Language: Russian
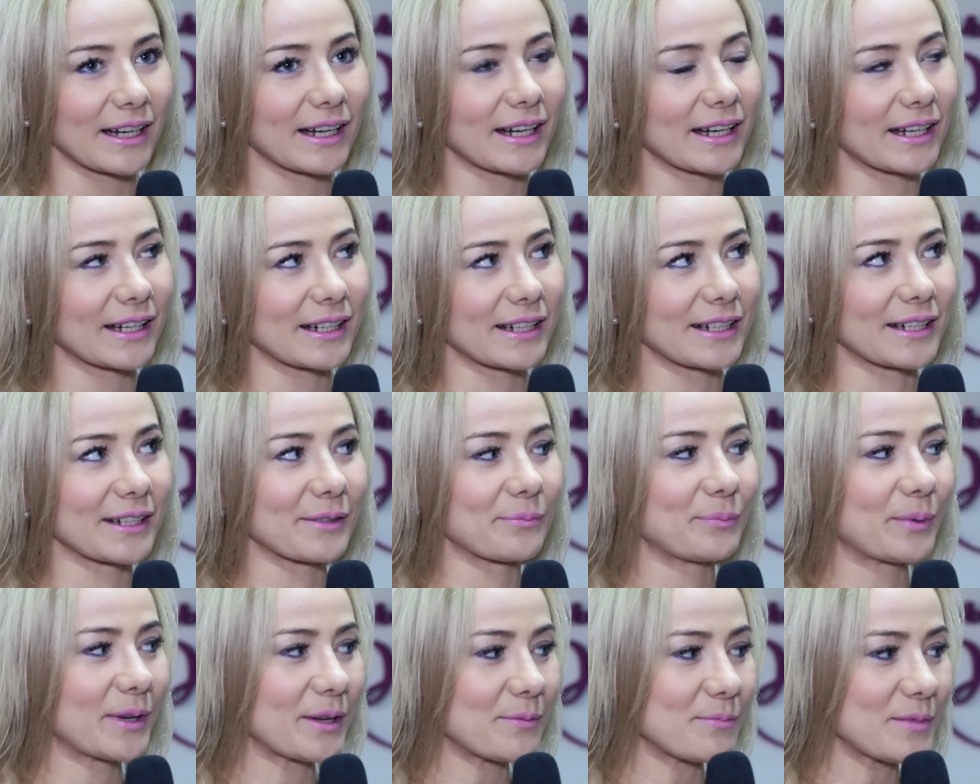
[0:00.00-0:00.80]
А,
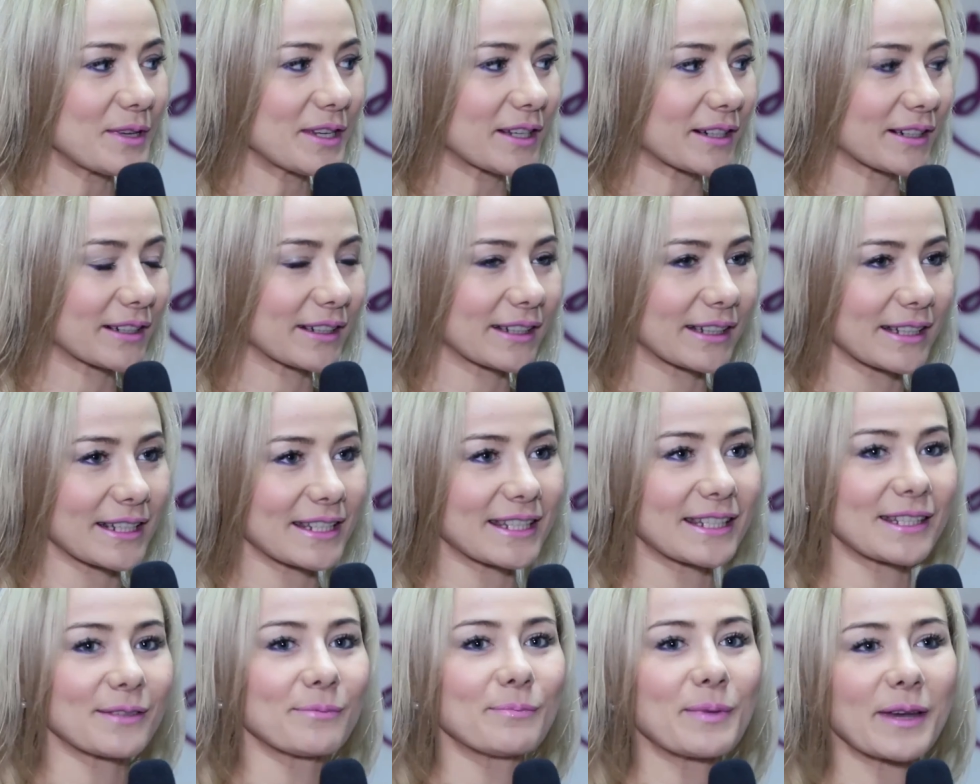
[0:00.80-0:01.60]
пример
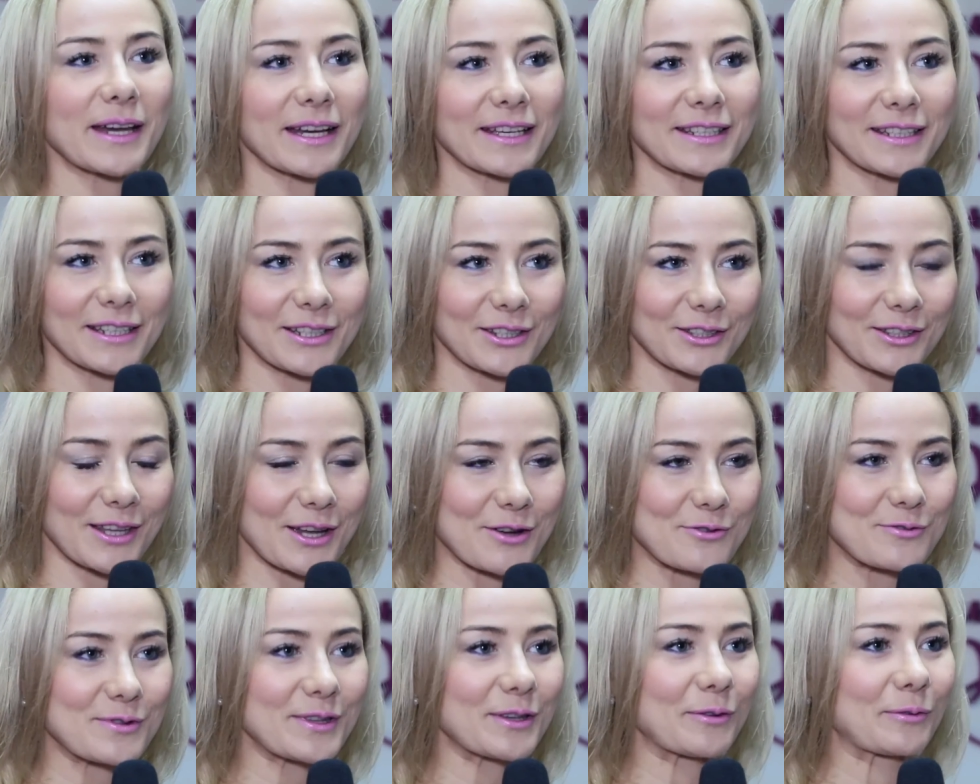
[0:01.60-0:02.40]
себя я
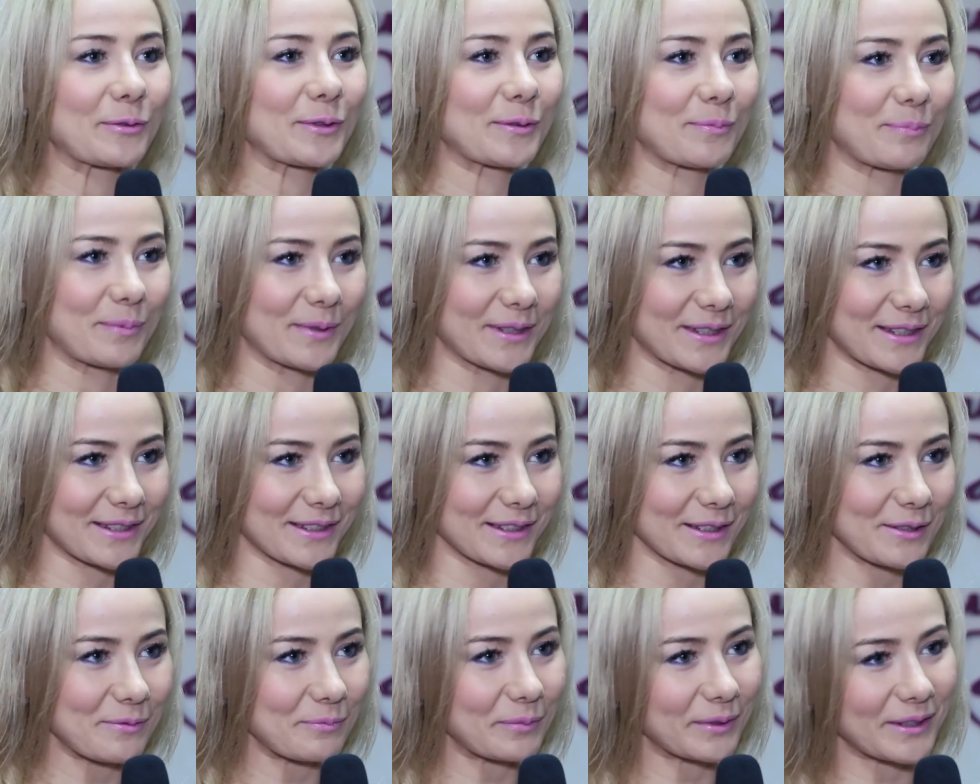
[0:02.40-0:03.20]
считаю
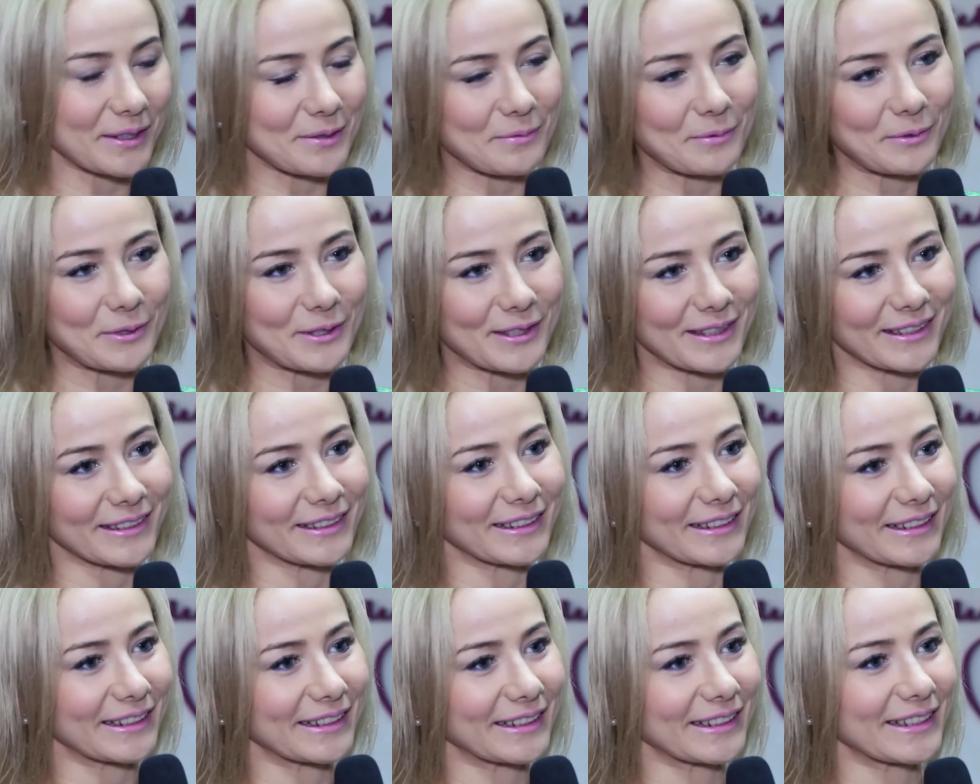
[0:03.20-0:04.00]
неуспешным, потому
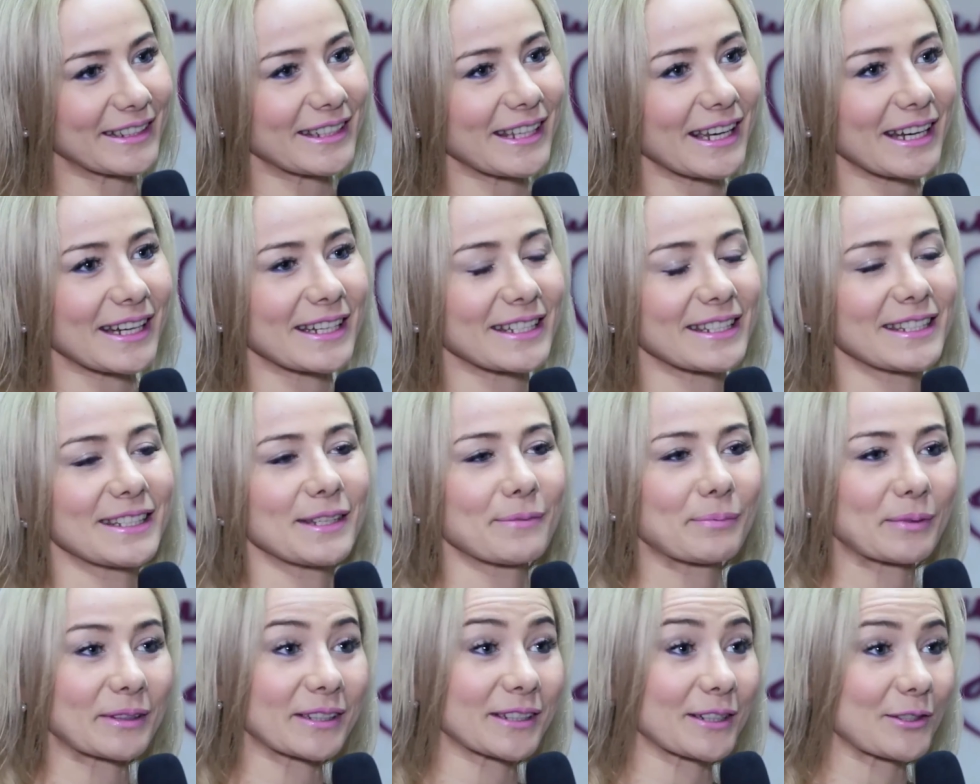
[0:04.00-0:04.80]
что я
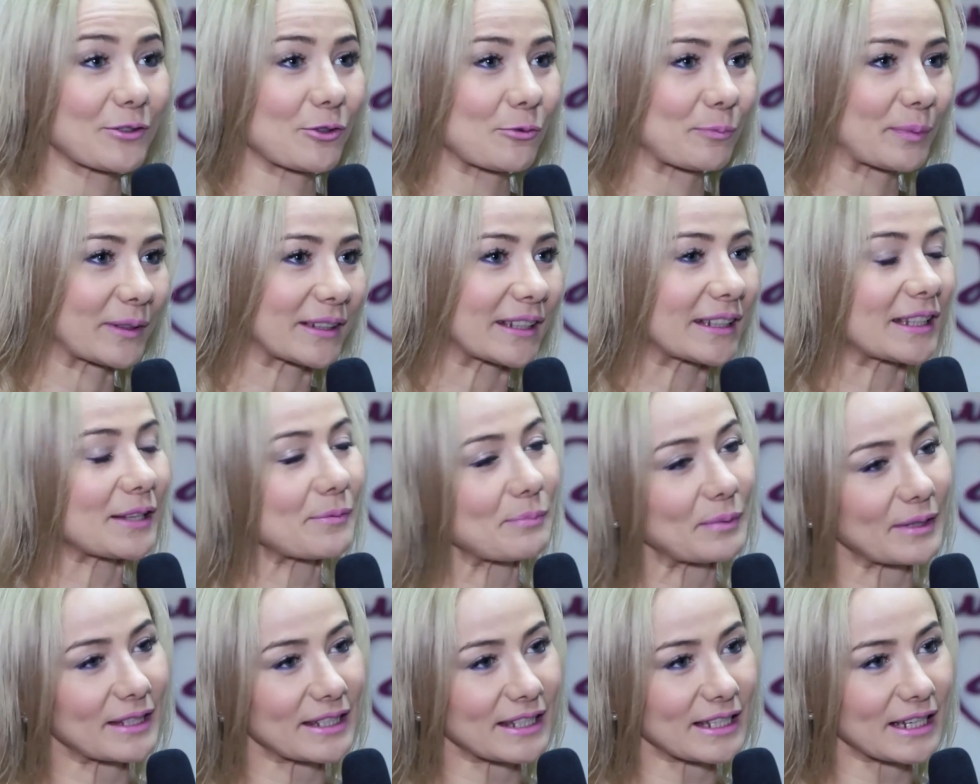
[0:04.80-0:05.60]
не подхожу под это
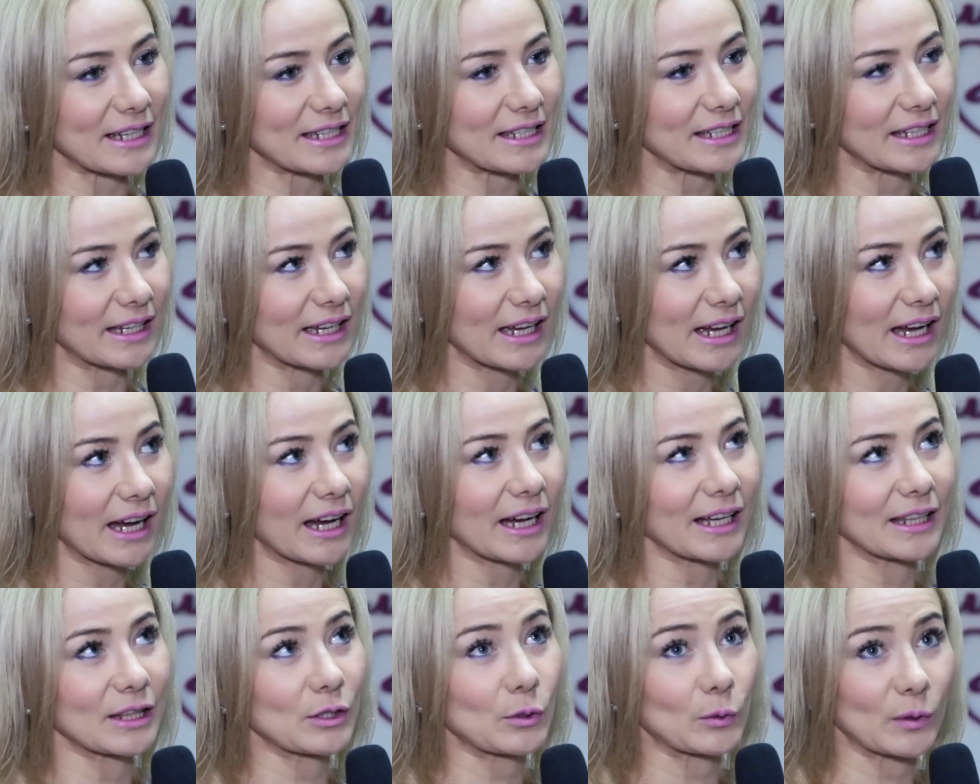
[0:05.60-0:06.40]
описание,
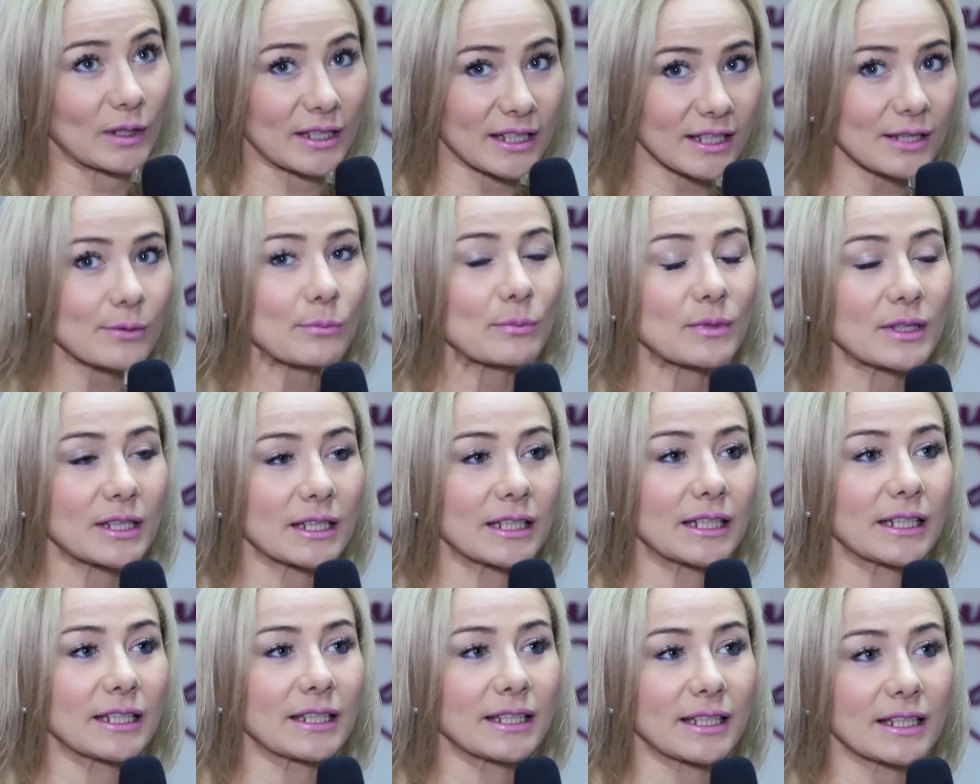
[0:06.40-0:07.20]
но на самом
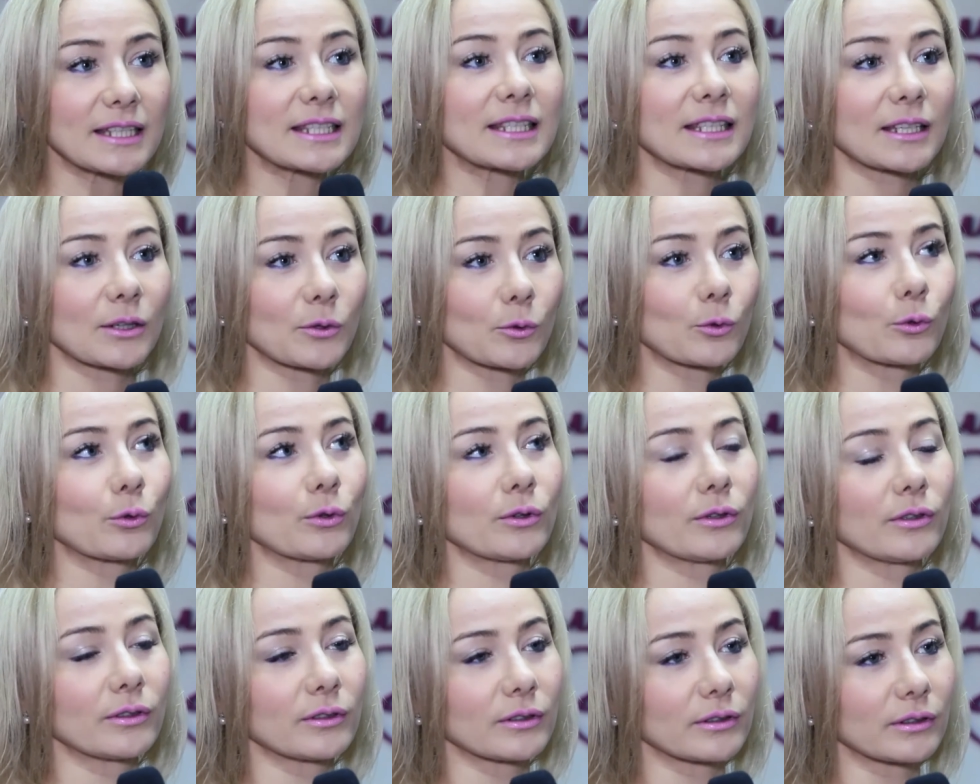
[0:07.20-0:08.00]
деле есть
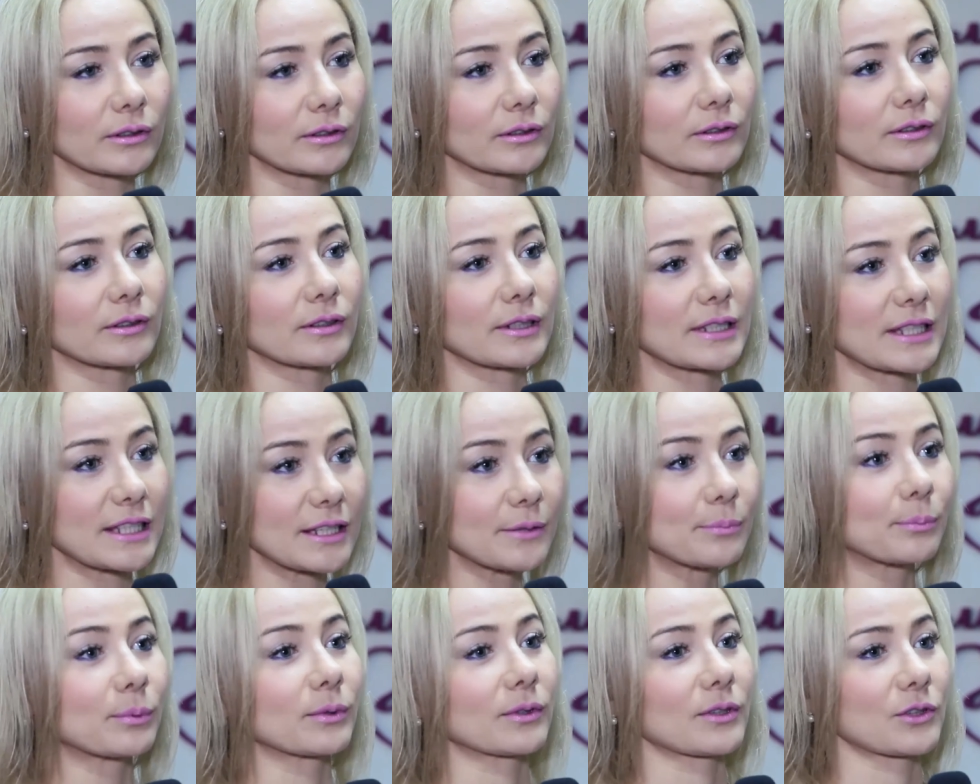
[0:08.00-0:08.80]
такой
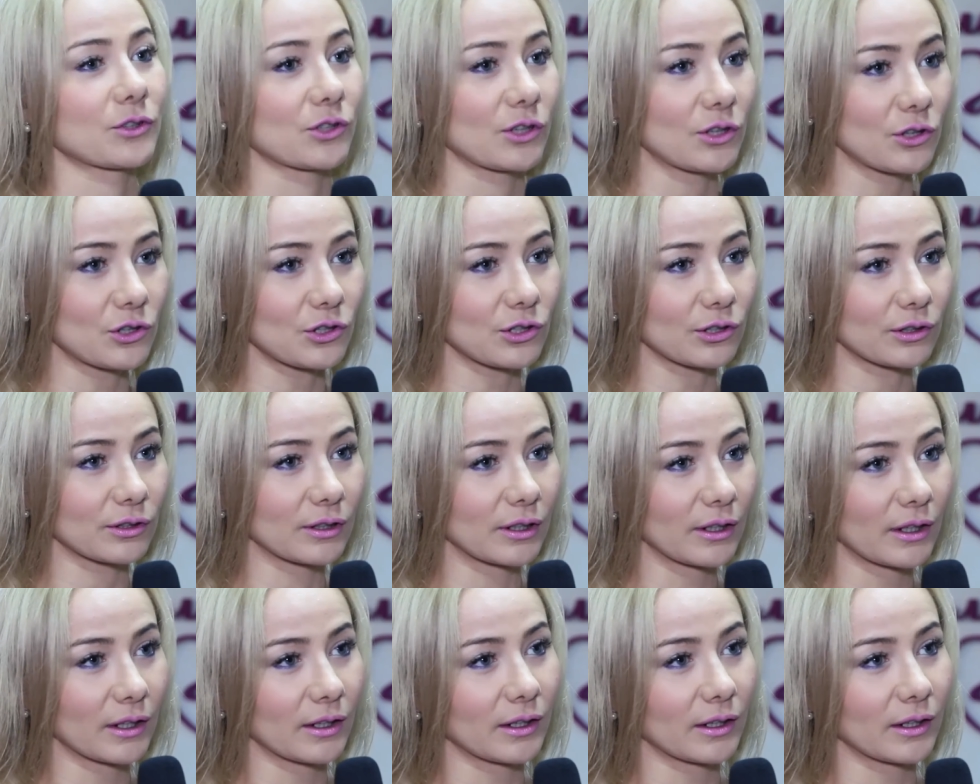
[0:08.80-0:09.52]
тип женщин,